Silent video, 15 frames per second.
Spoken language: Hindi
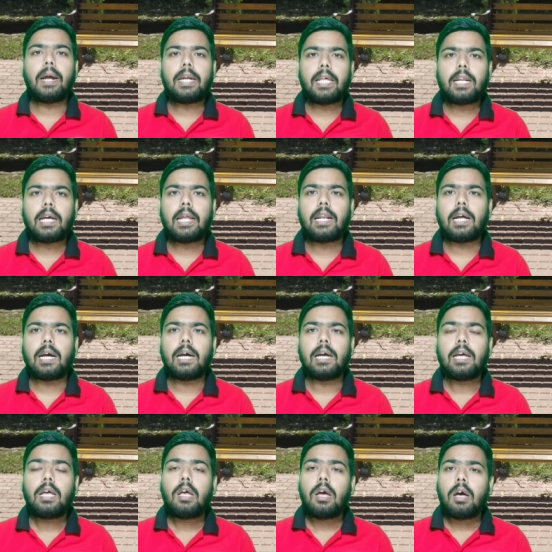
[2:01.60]
बैठे रहना
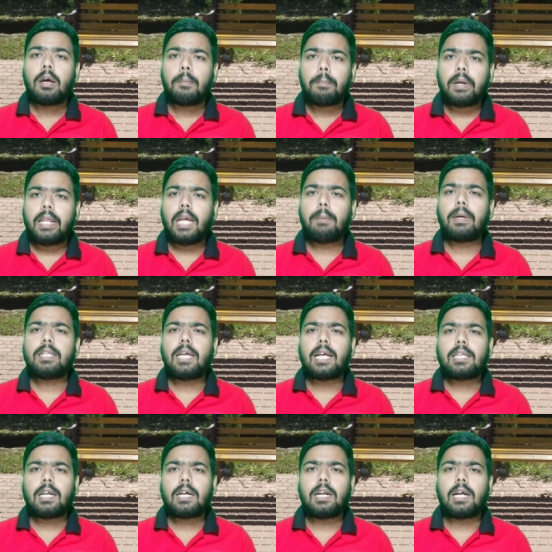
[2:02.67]
पर एक बात याद
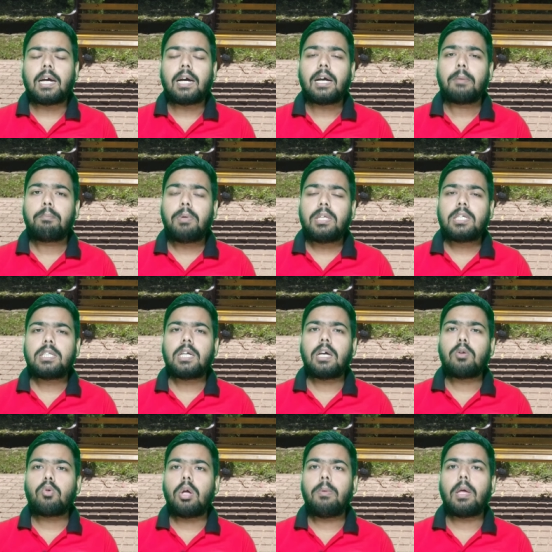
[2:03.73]
रखना पीछे से अगर
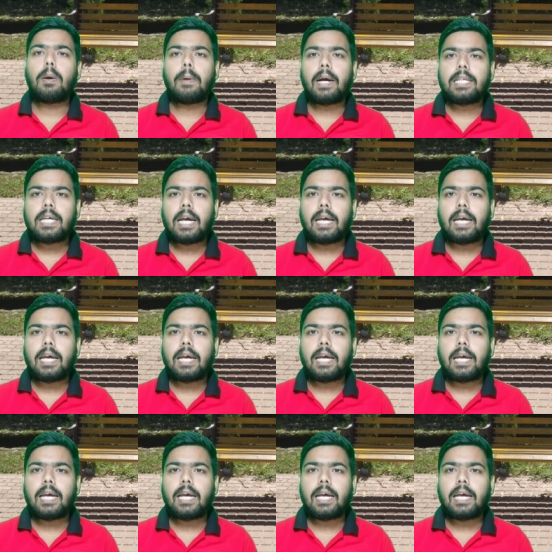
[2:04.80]
कोई भी आवाज